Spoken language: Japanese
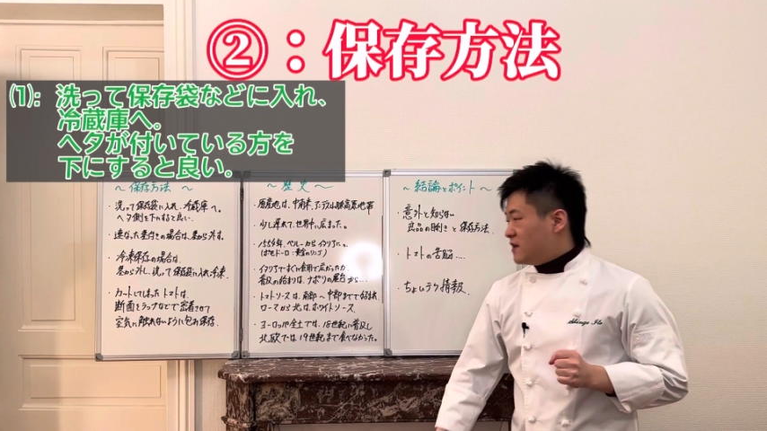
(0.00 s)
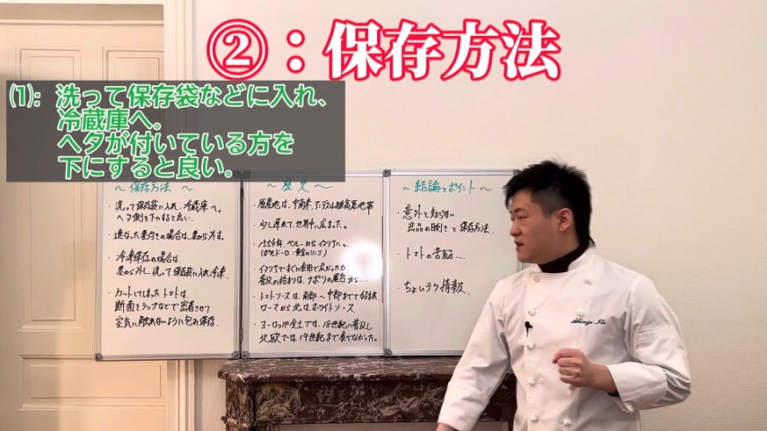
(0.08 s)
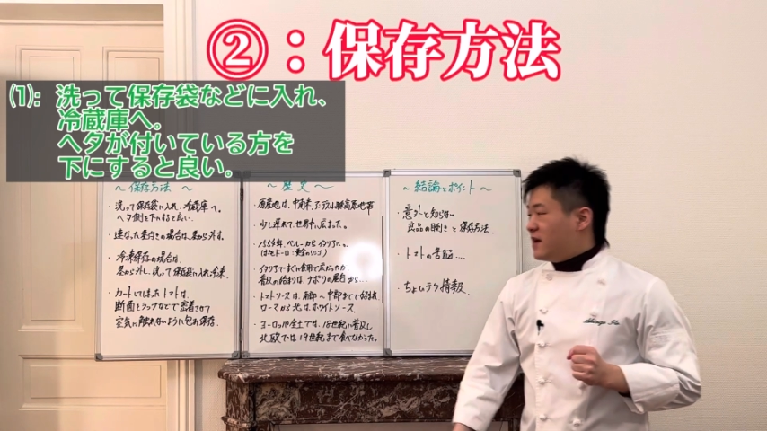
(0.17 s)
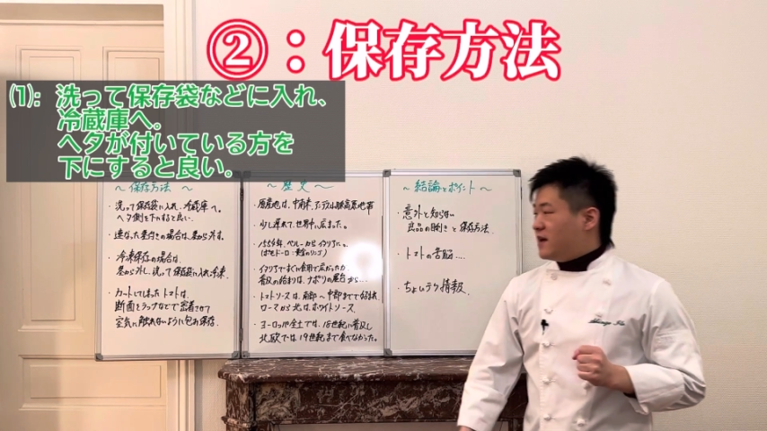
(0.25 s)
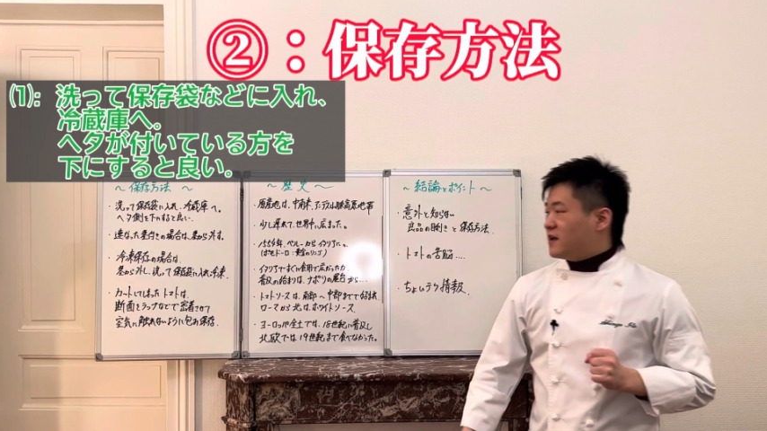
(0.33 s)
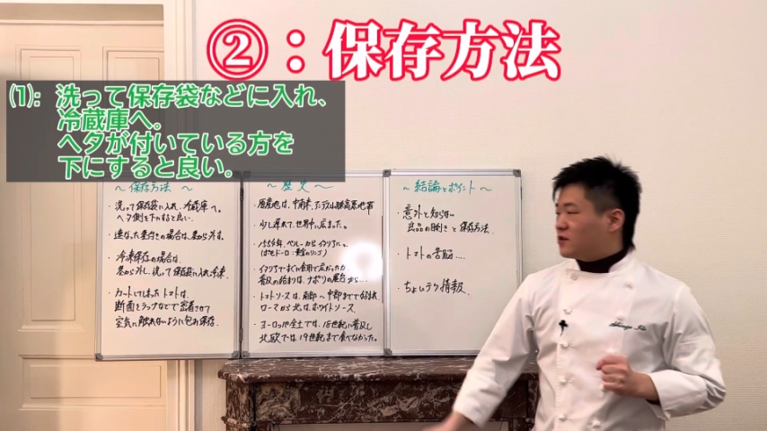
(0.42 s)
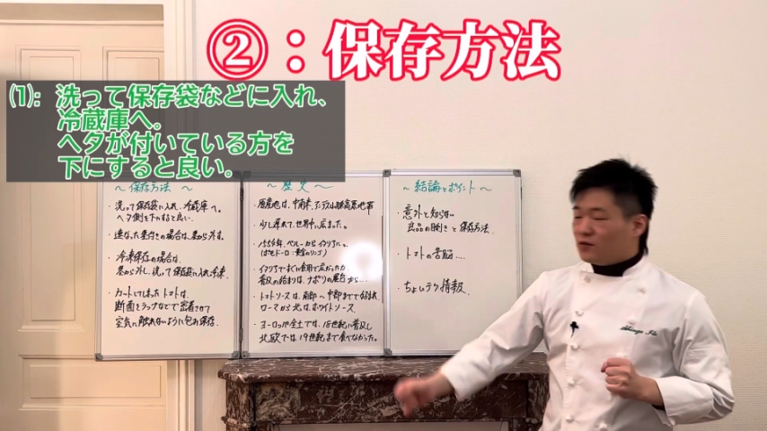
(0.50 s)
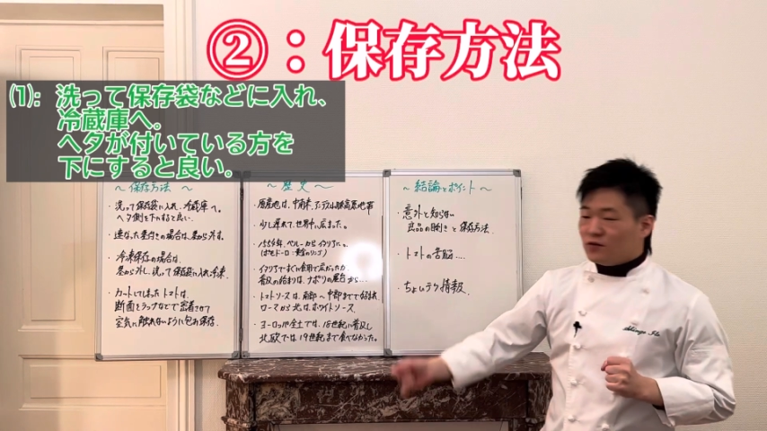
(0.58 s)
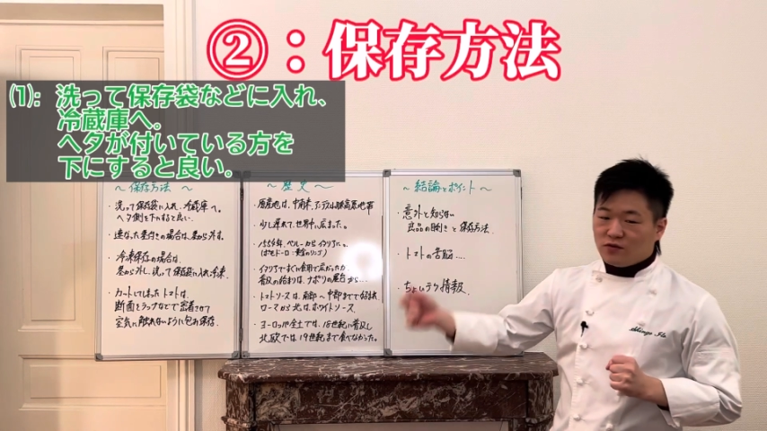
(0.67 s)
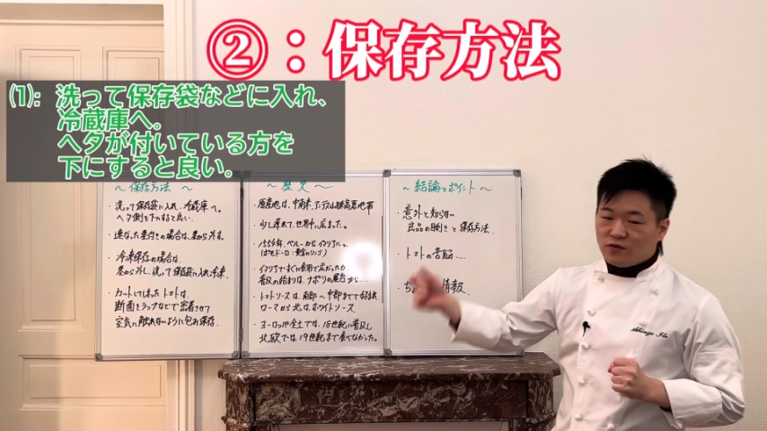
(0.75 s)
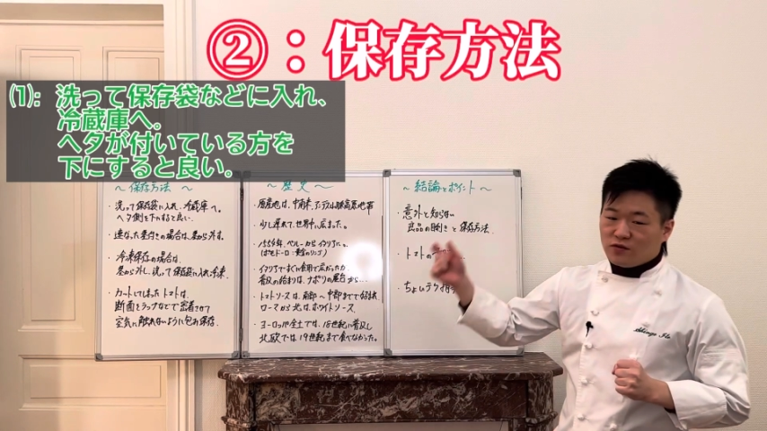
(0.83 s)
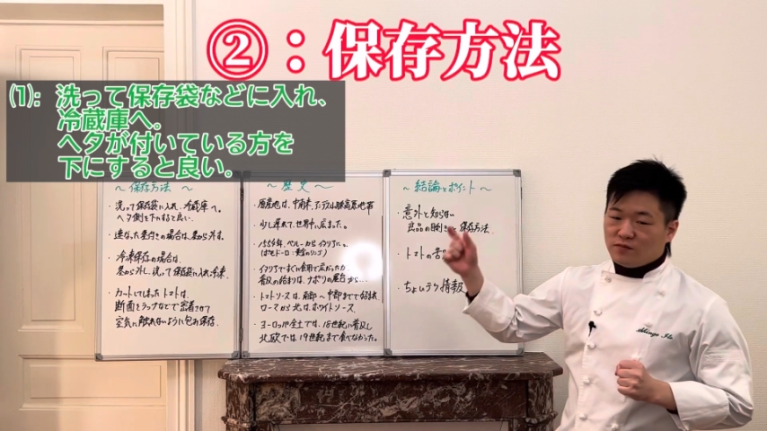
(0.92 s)
で、えっ
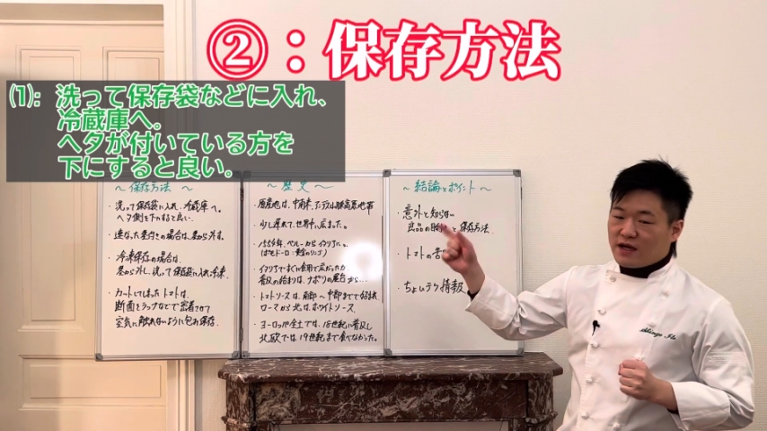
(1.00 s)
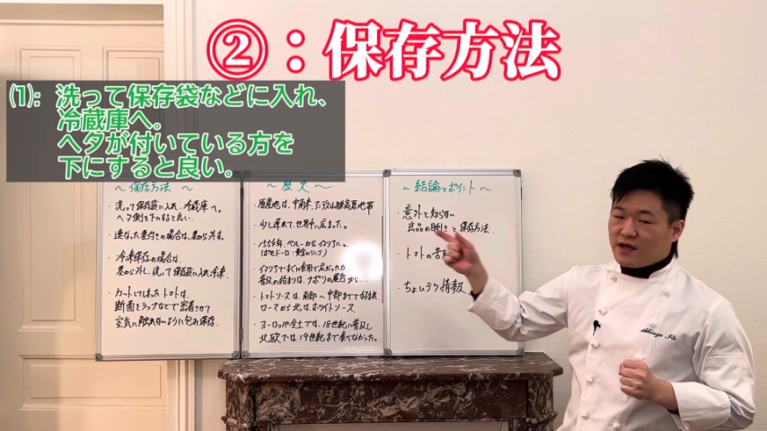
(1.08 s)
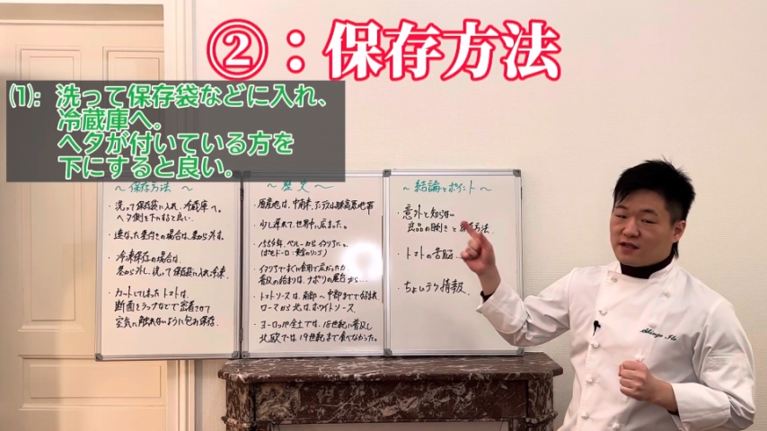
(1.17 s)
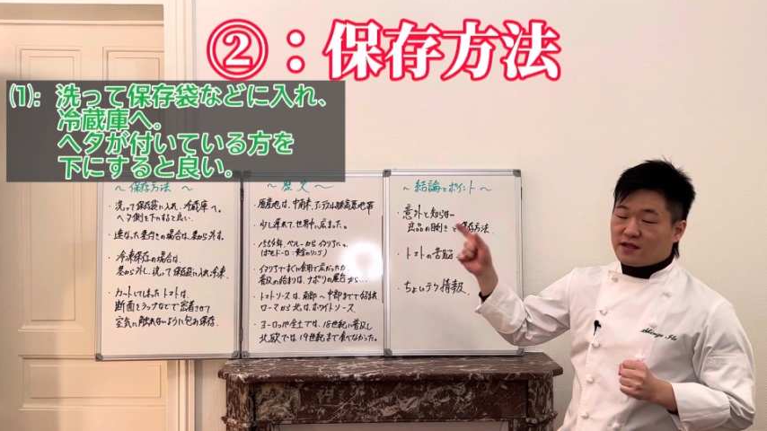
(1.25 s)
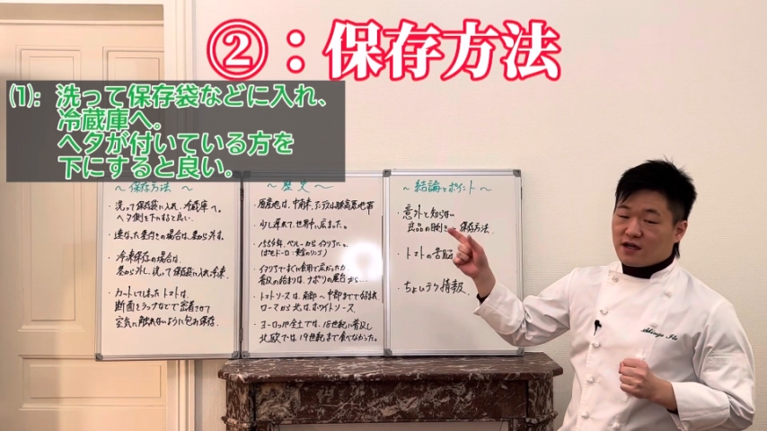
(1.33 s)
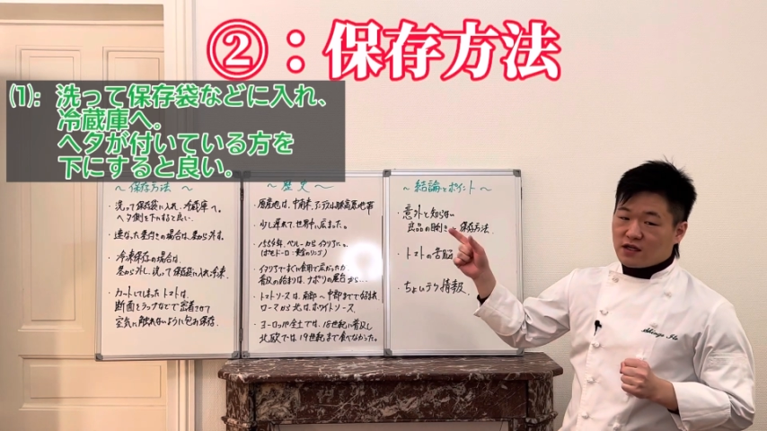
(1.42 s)
とまあ、ヘタ